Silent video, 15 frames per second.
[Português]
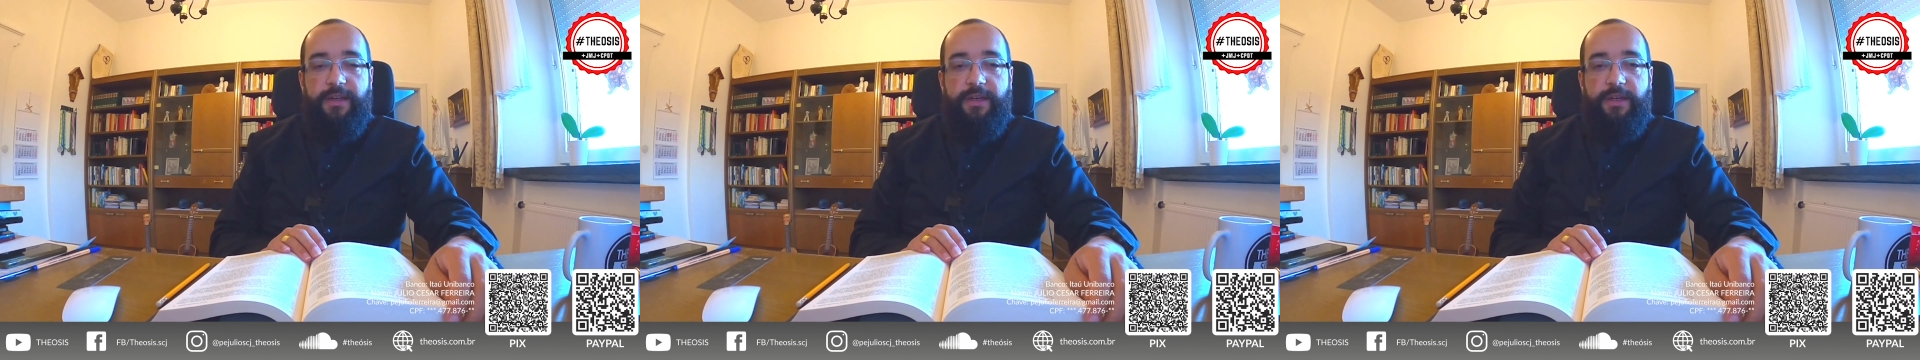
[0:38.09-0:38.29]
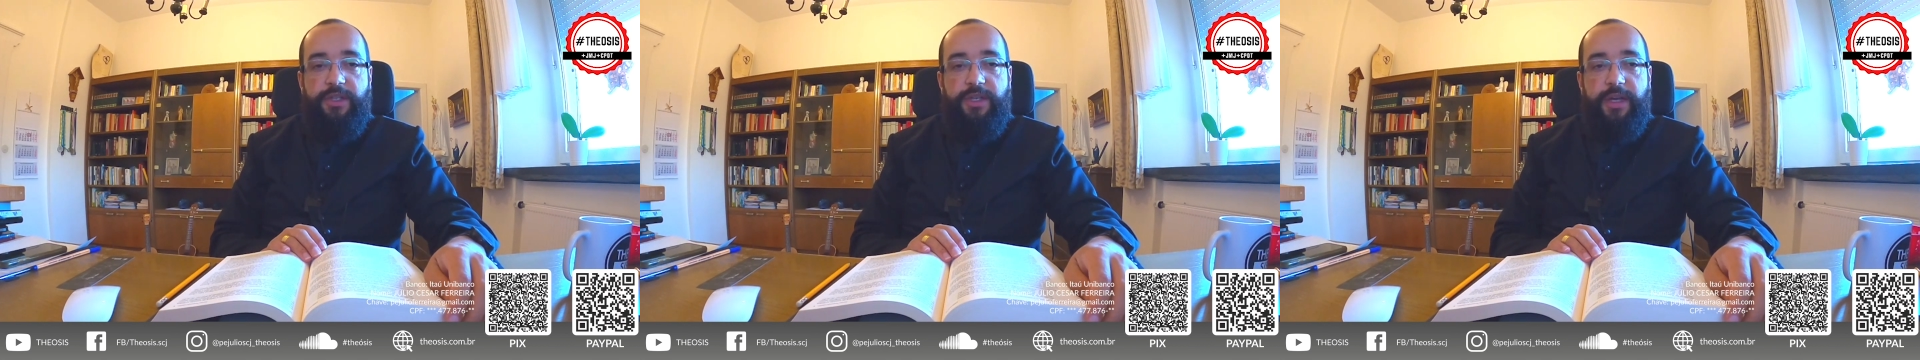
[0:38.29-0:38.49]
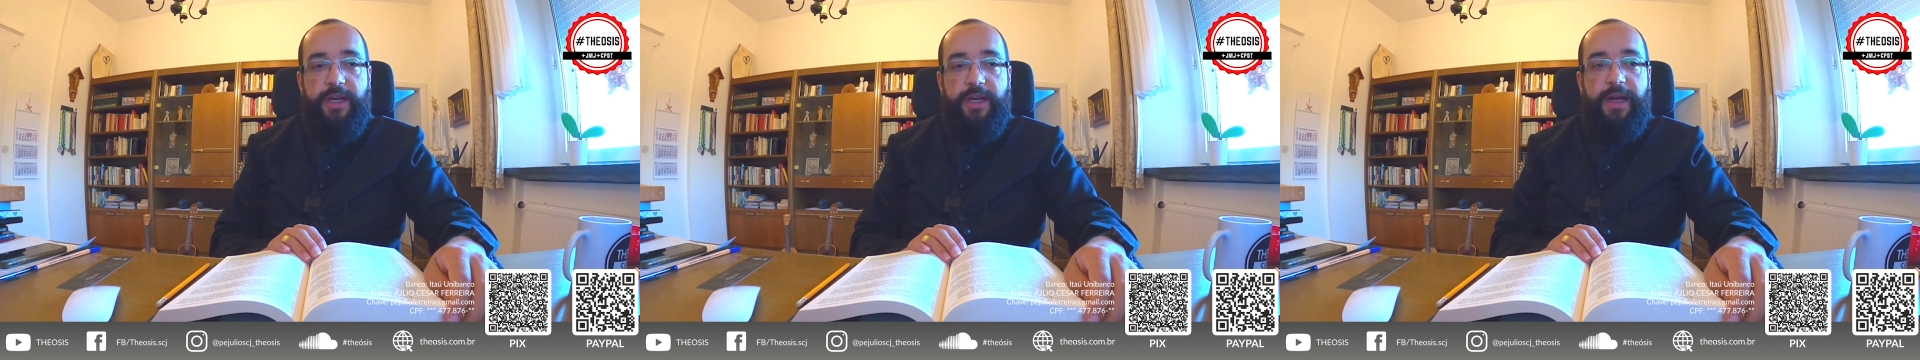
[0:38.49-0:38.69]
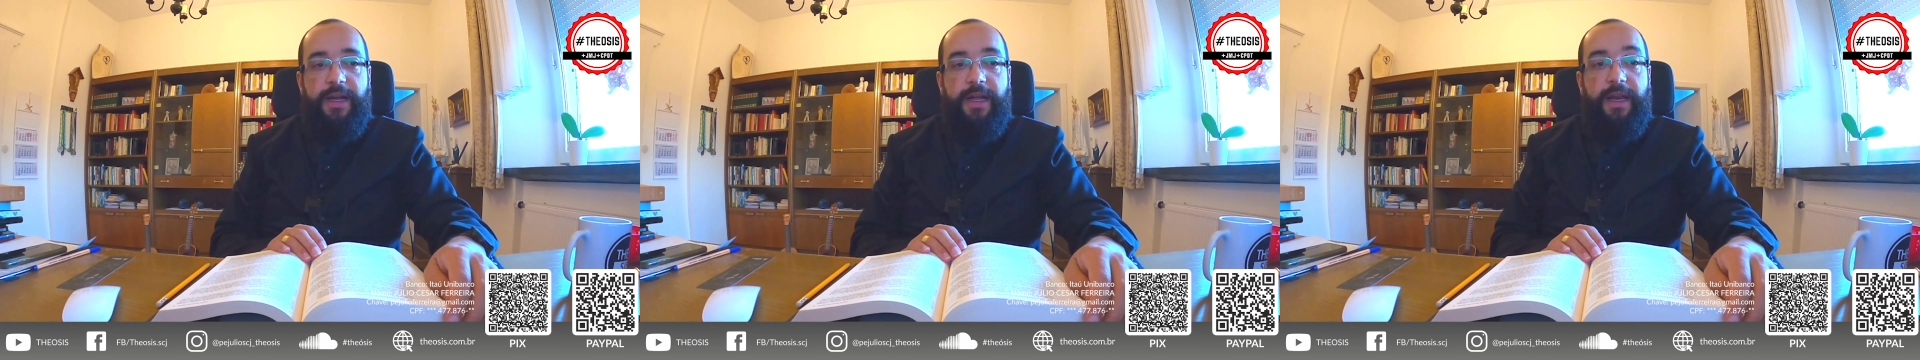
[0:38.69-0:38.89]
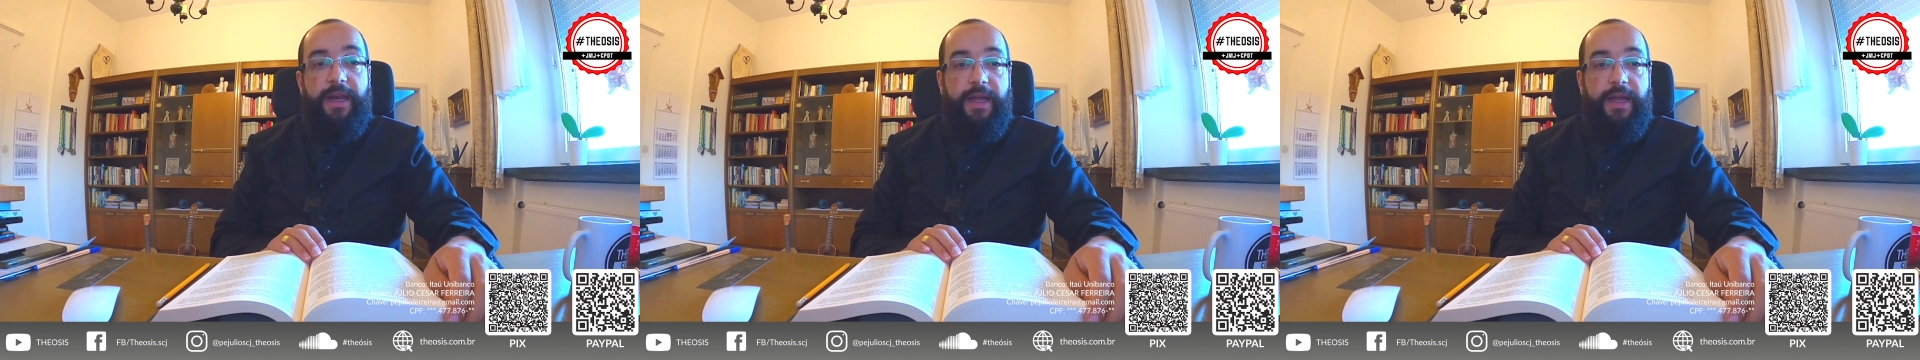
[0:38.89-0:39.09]
enxergar
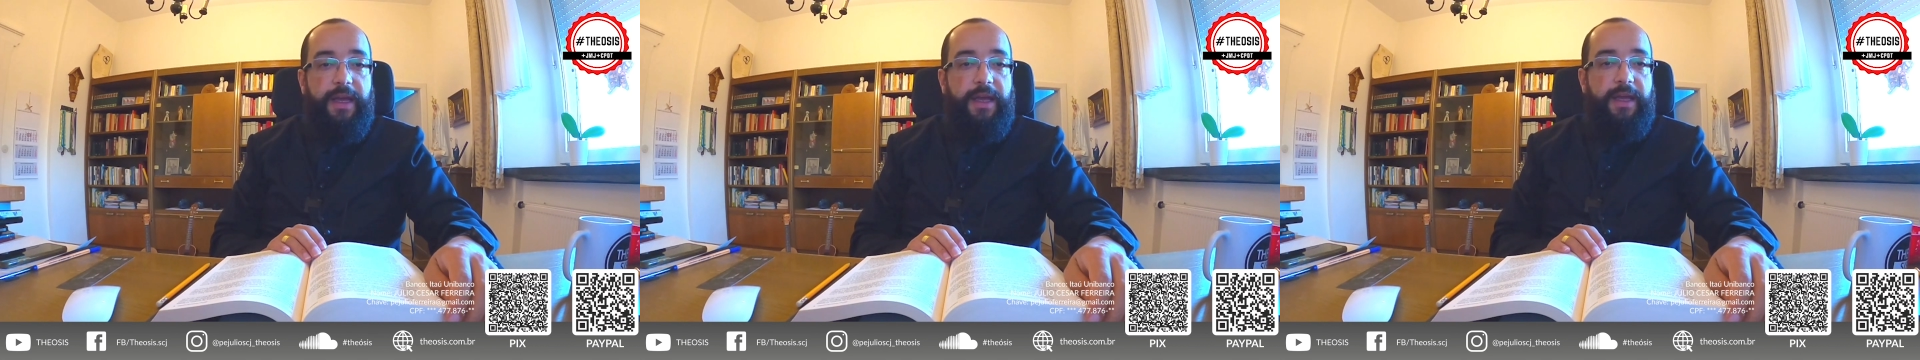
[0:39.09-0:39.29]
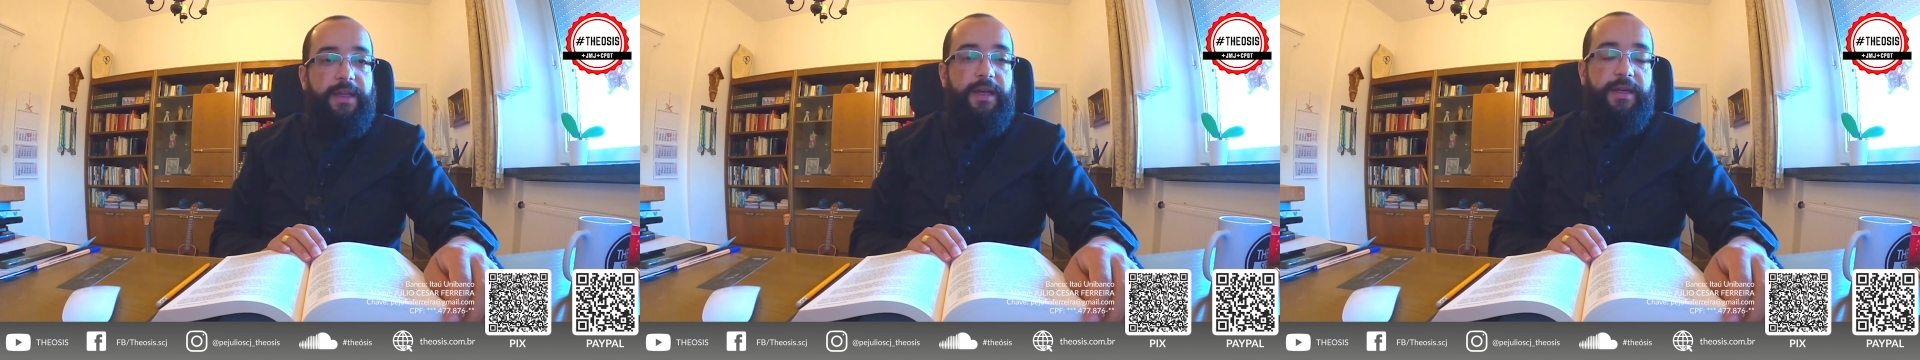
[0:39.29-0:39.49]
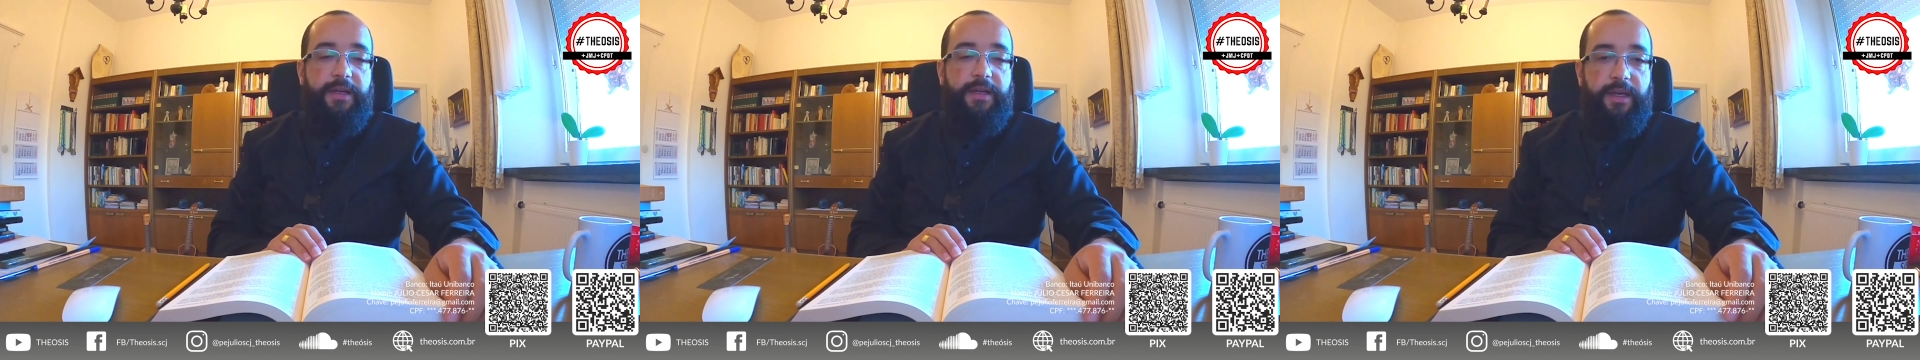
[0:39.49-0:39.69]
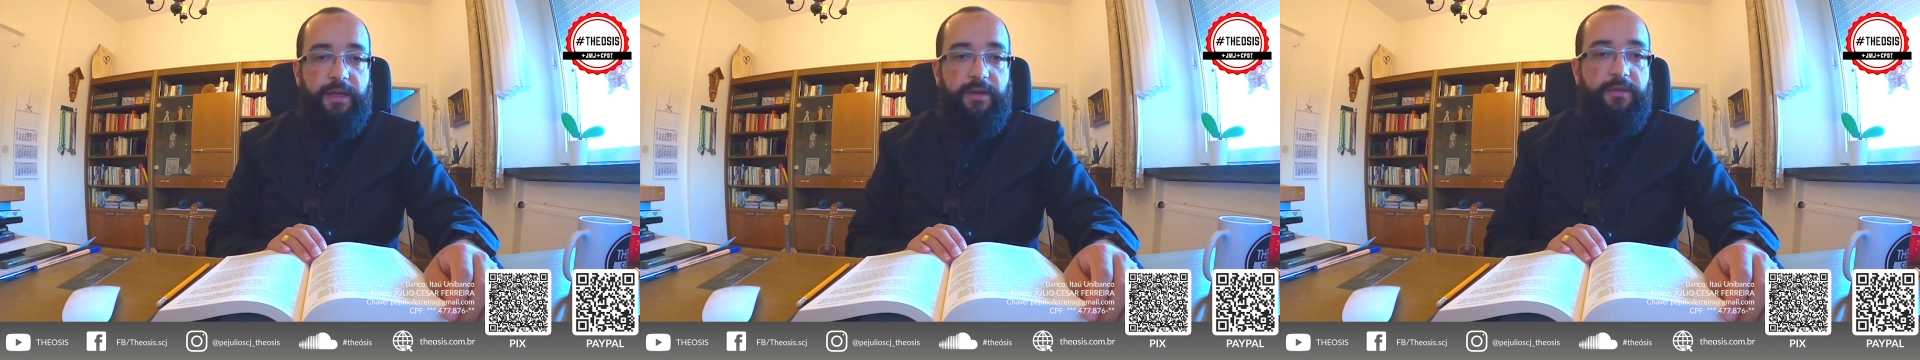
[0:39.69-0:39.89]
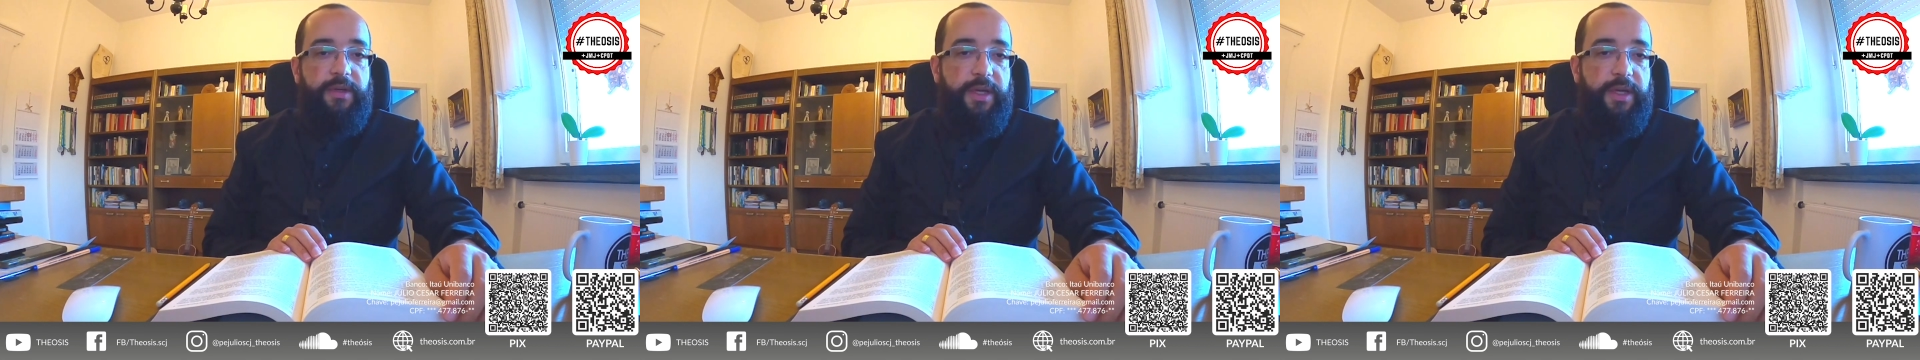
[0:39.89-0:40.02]
além daquilo